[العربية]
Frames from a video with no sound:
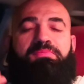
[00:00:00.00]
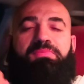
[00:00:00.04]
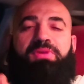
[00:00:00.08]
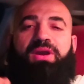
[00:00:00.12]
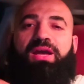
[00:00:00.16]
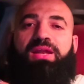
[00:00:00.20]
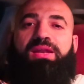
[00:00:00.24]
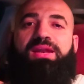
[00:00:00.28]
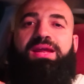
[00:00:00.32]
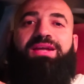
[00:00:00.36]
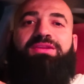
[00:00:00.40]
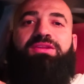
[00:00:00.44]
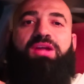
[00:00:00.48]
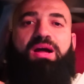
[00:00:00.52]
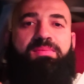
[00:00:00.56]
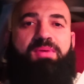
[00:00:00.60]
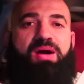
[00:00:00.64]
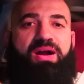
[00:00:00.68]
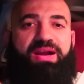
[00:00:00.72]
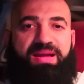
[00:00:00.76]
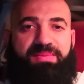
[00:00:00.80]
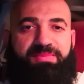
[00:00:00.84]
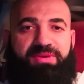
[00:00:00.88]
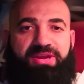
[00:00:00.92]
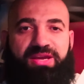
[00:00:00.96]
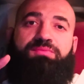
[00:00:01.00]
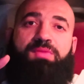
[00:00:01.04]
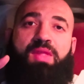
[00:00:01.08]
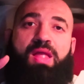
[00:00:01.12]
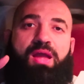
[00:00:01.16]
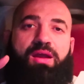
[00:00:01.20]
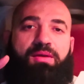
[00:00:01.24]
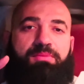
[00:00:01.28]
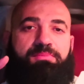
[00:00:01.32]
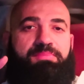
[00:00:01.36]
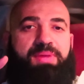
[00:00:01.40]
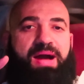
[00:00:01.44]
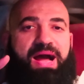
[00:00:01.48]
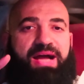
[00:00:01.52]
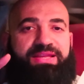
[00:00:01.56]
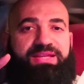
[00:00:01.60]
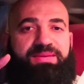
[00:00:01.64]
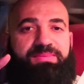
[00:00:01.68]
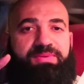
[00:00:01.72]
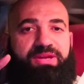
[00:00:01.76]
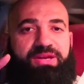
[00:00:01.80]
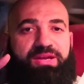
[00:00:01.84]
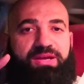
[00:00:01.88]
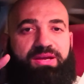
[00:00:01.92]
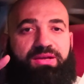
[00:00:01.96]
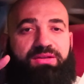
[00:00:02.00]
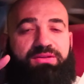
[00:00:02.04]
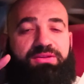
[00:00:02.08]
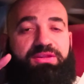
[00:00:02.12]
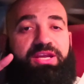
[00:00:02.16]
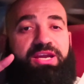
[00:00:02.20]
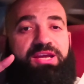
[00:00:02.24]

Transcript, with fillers: مخليها طعمها جميل بعد منها